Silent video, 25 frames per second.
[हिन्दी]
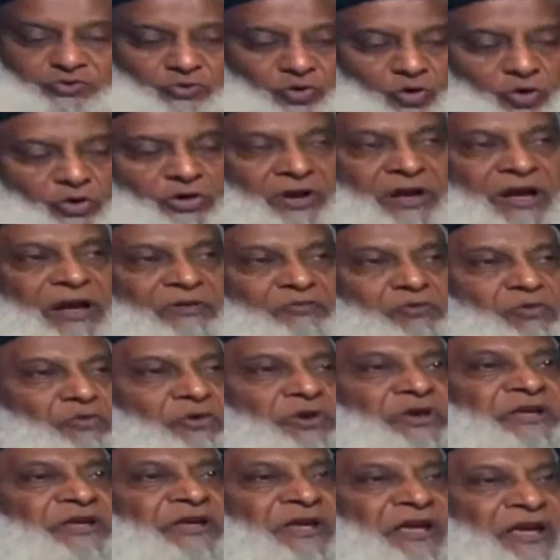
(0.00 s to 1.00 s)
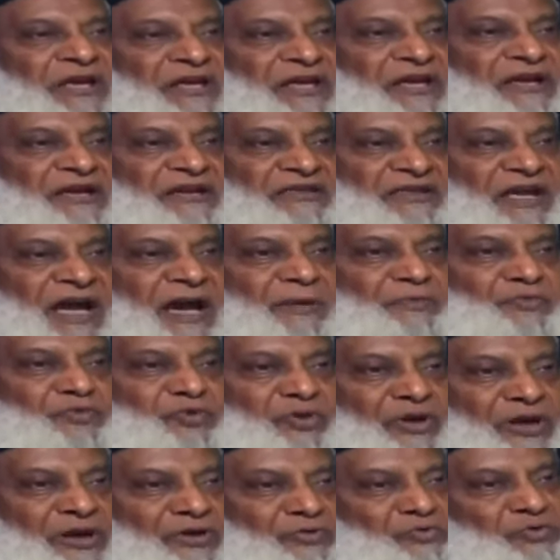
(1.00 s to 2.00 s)
दौर है वो वही है कि खिताब
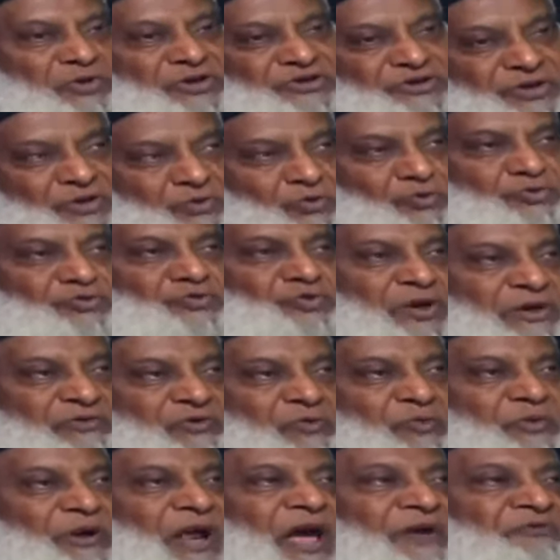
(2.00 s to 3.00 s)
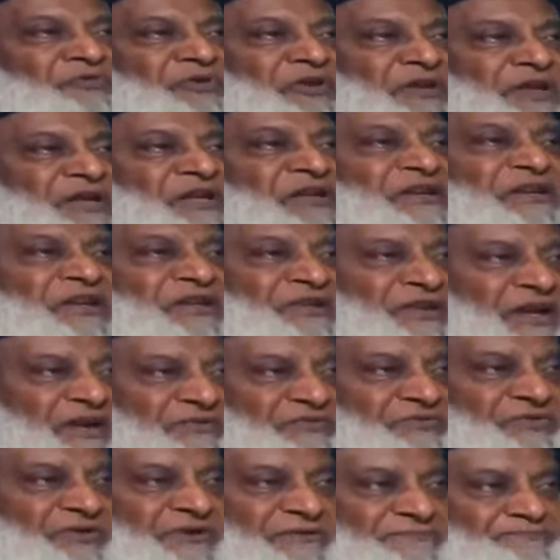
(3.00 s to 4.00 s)
जो है रूए सखुद जो है वो मुनाफिकीन की
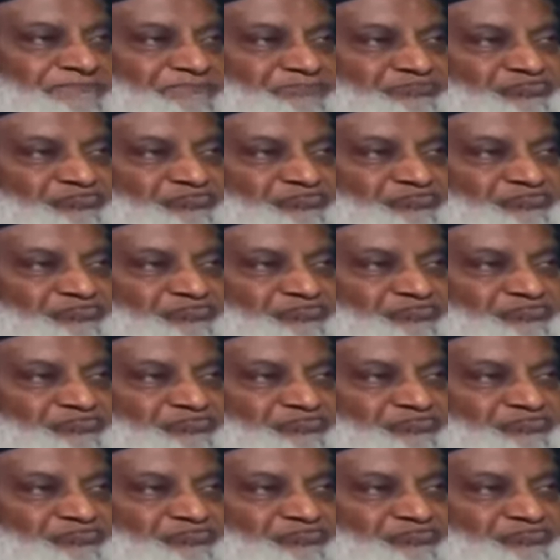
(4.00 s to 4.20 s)
तरफ है